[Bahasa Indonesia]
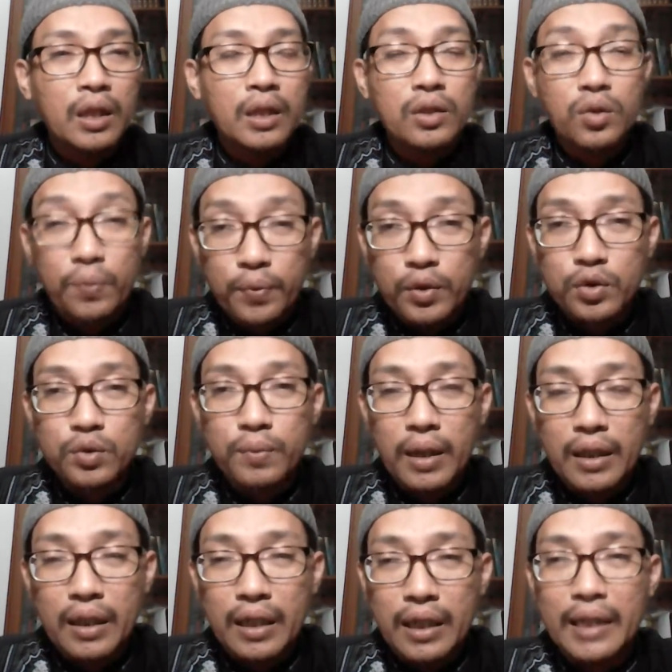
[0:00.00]
itu pun cuma
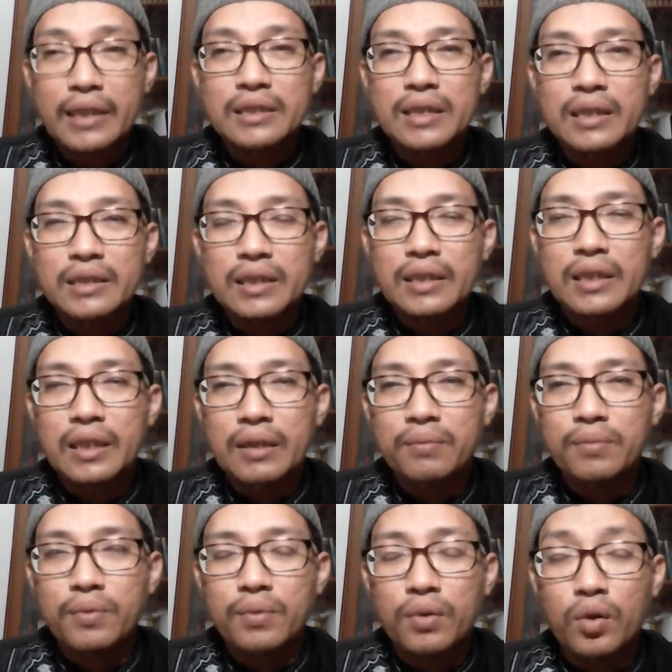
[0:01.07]
ngeklik saja ya,
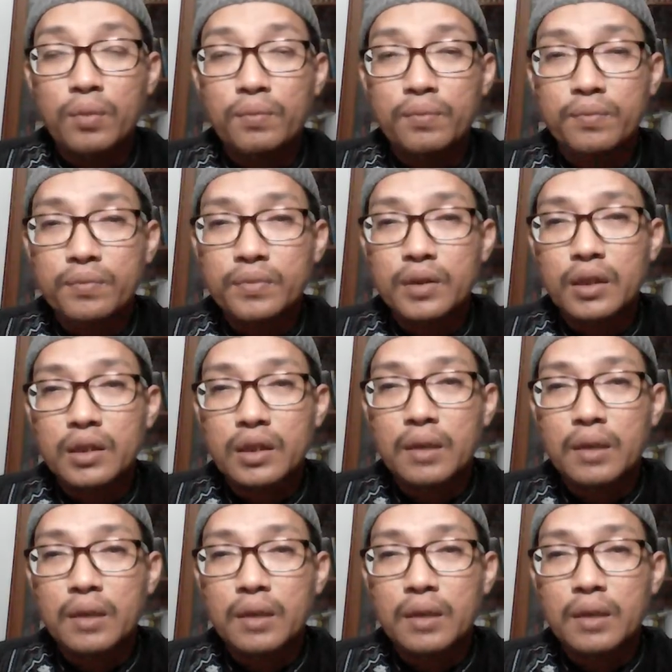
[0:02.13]
belum eh,